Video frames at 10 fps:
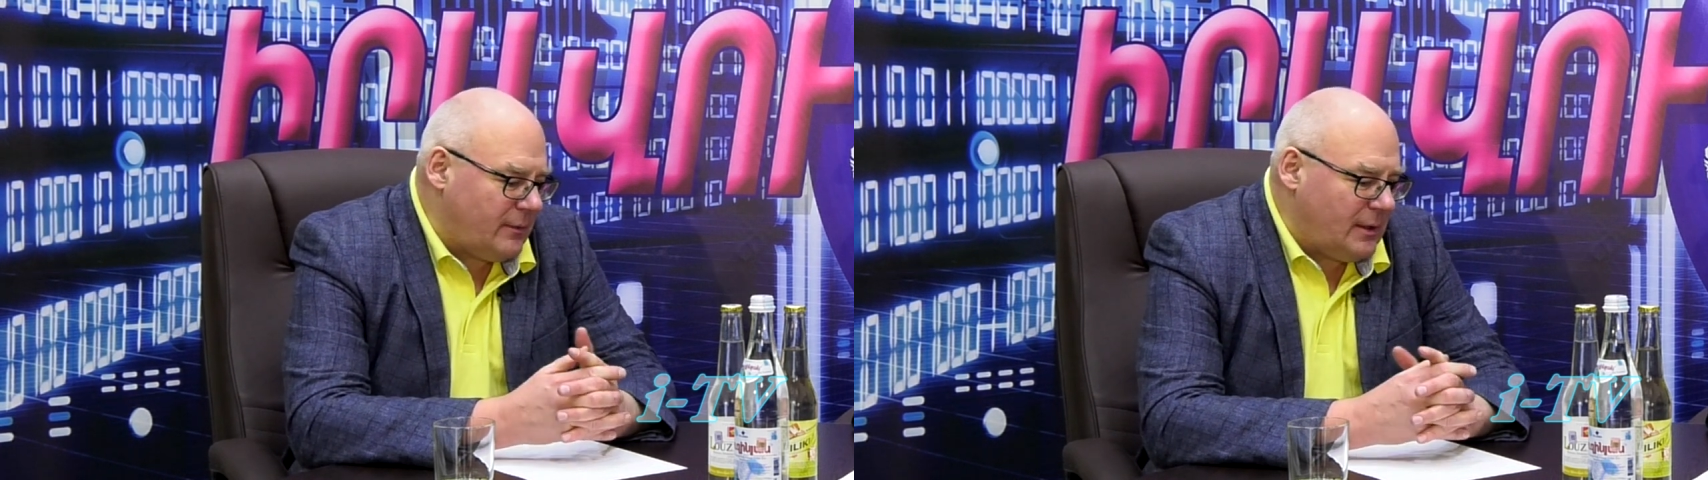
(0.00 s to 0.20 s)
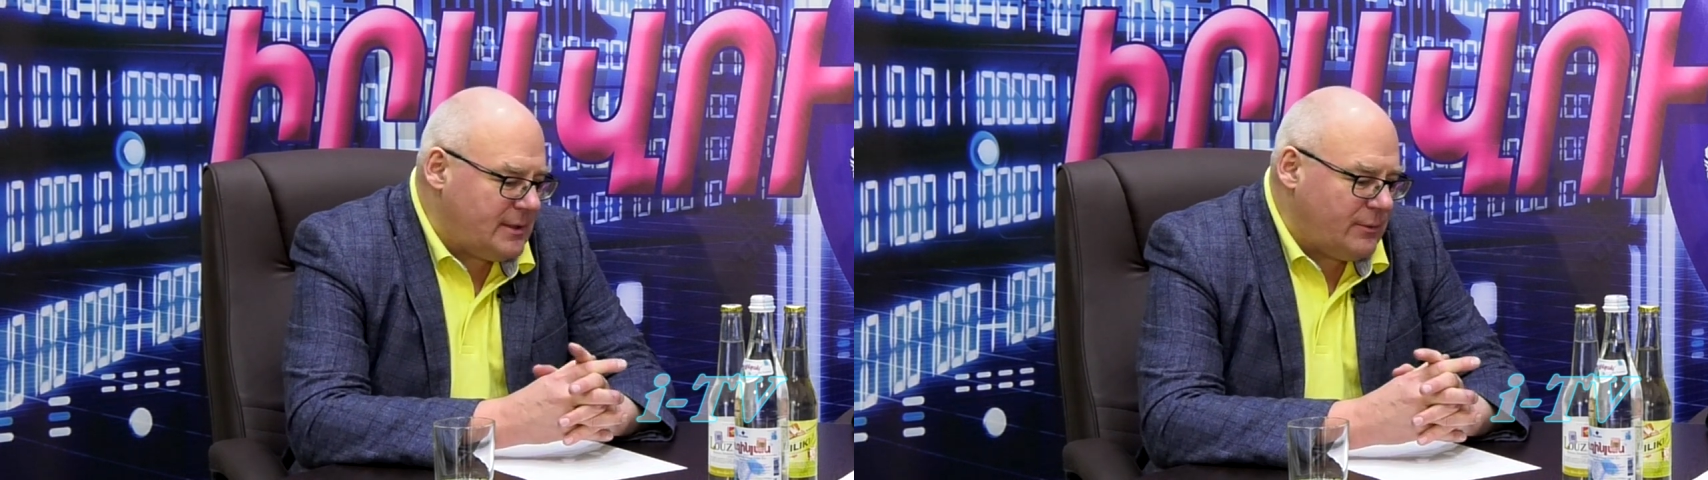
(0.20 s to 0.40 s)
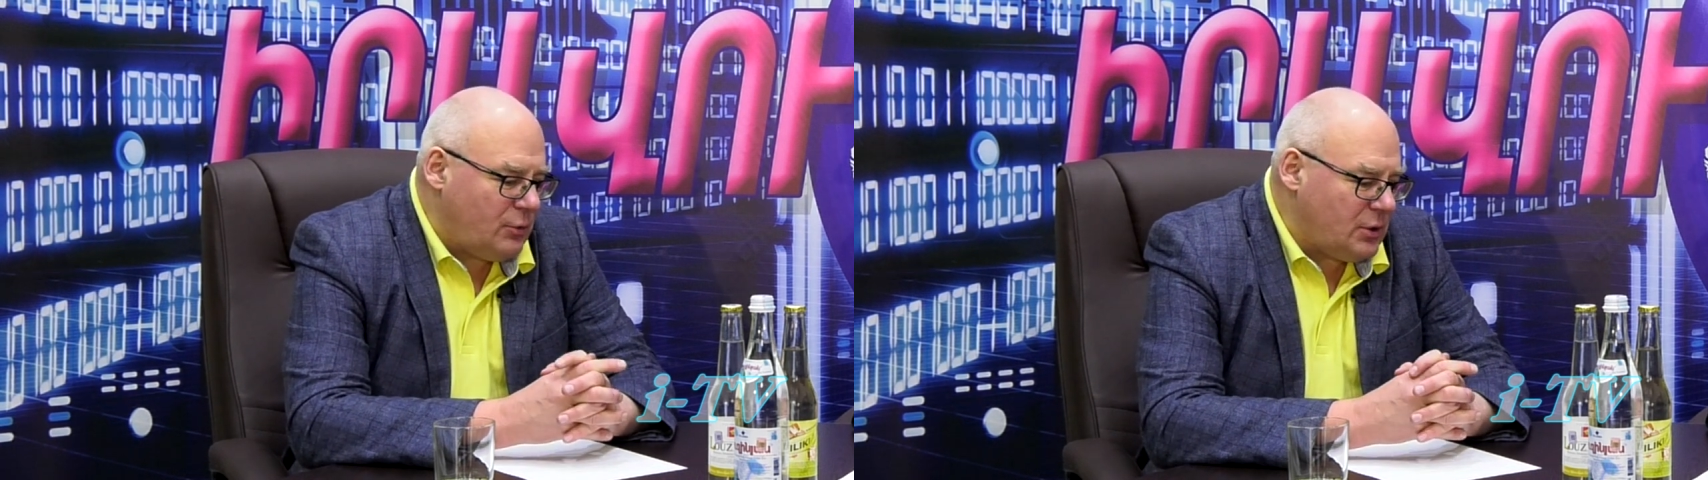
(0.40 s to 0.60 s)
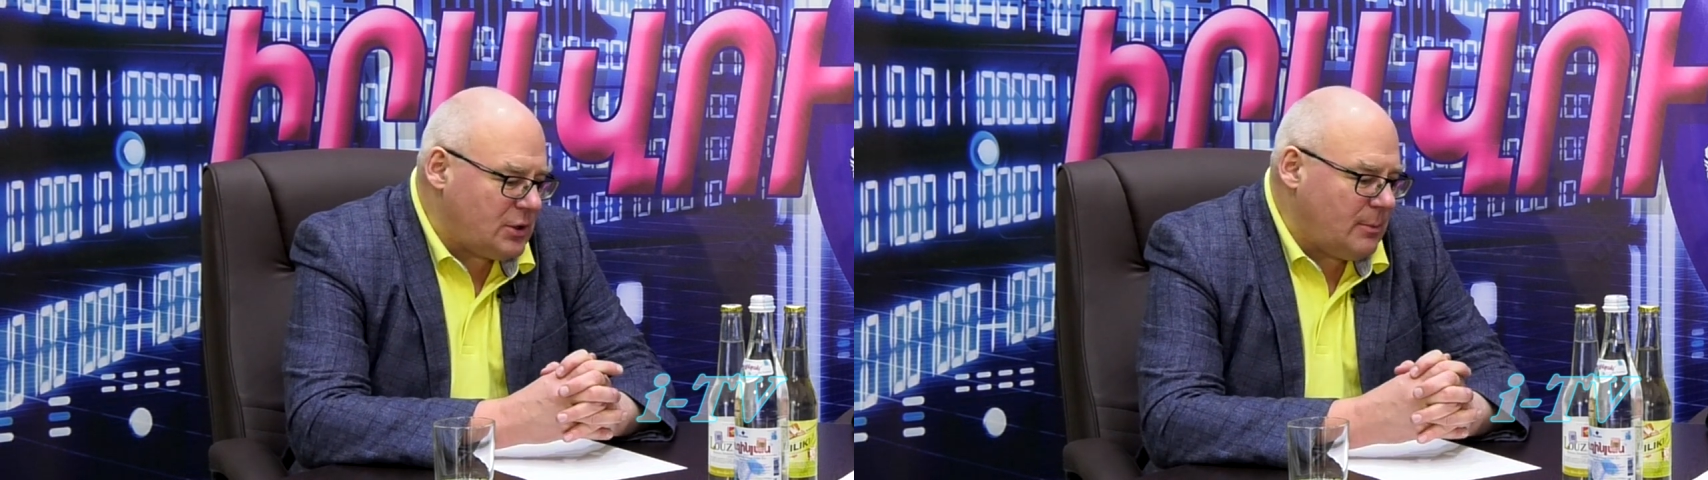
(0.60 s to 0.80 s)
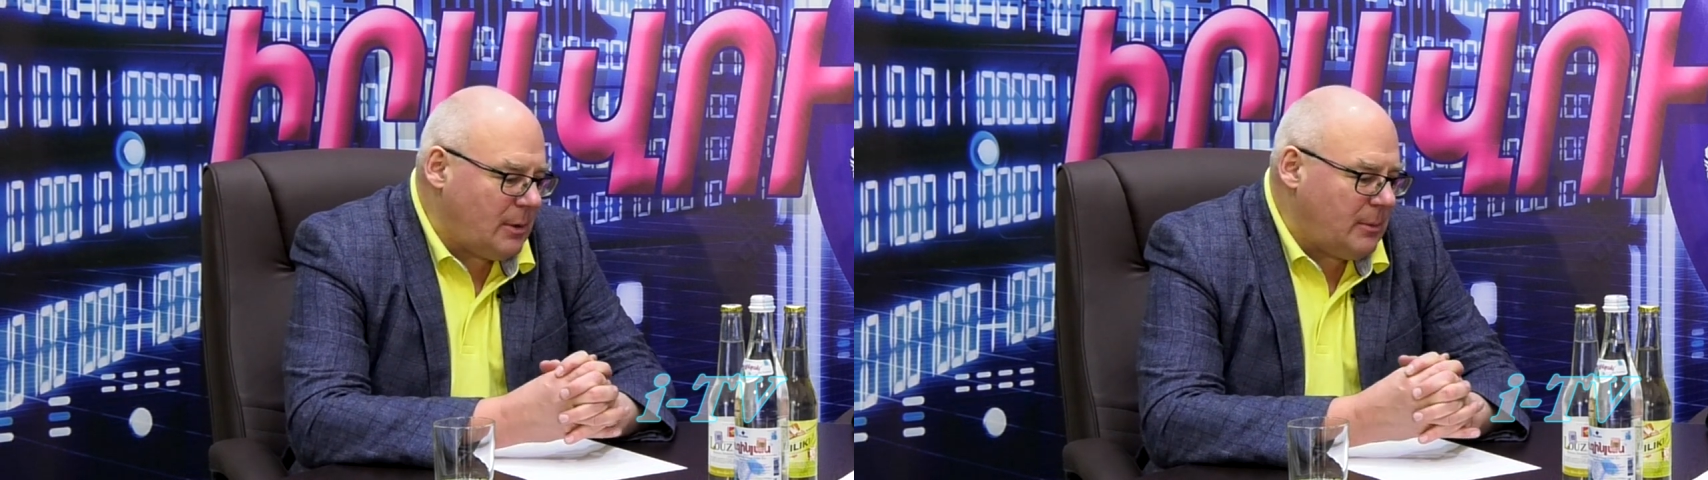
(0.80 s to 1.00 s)
на
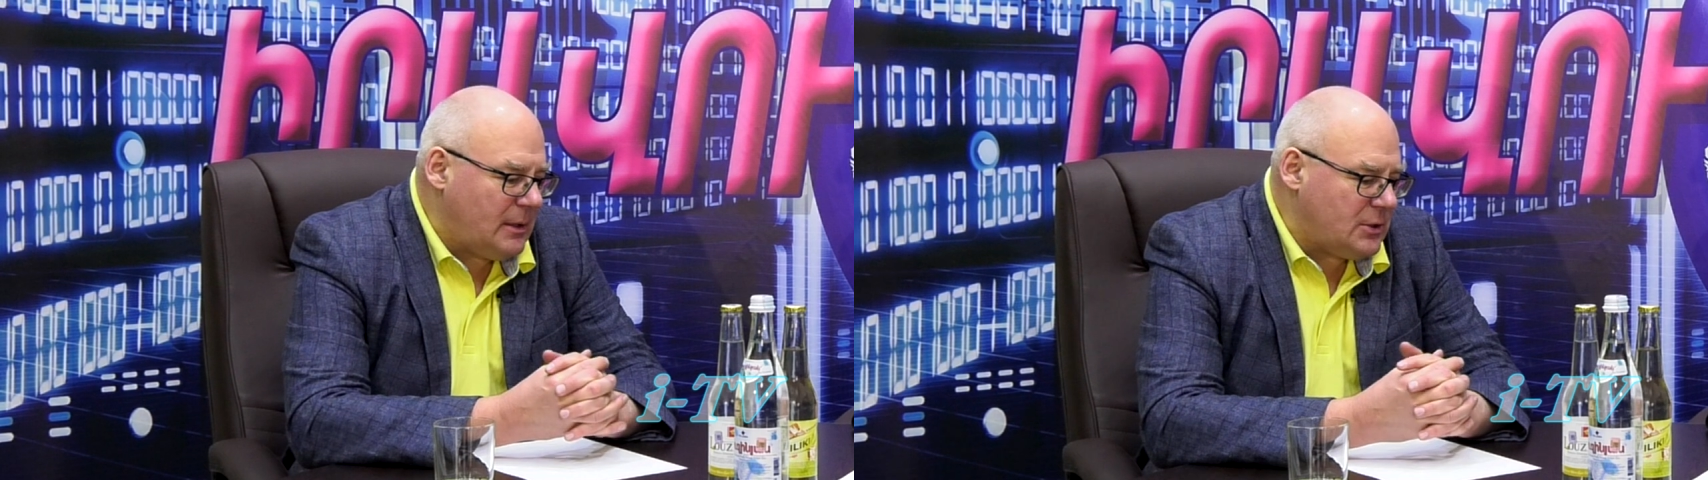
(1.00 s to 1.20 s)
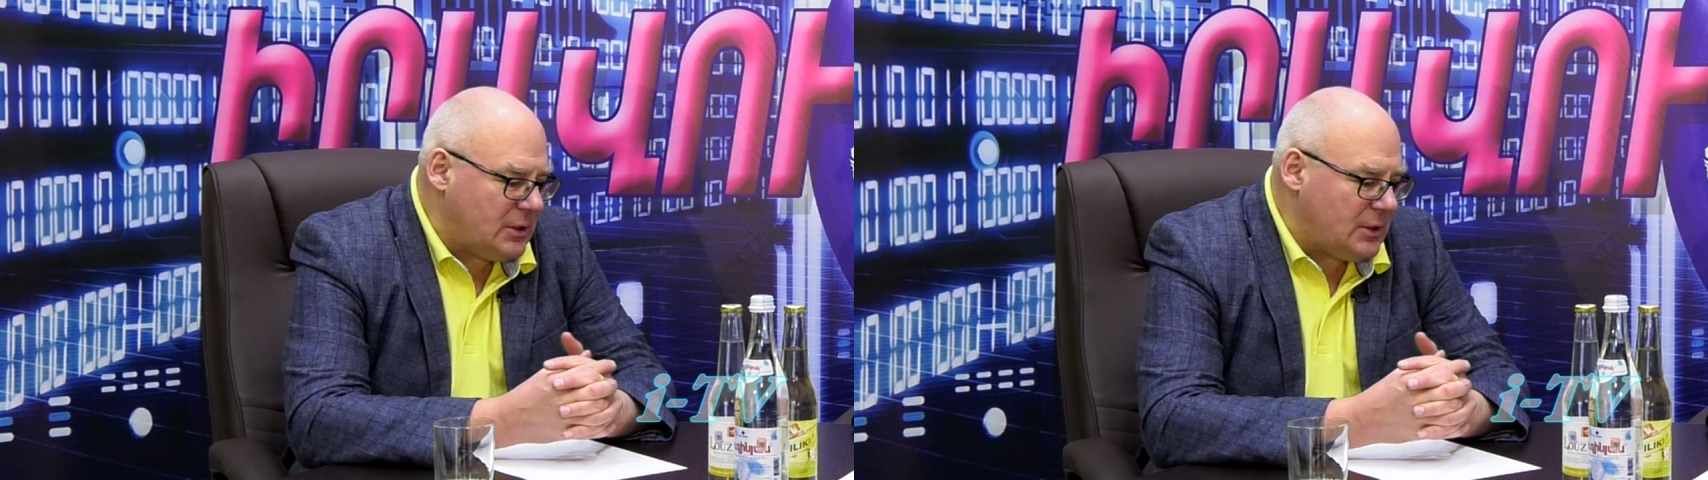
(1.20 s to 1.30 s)
сегодняшний момент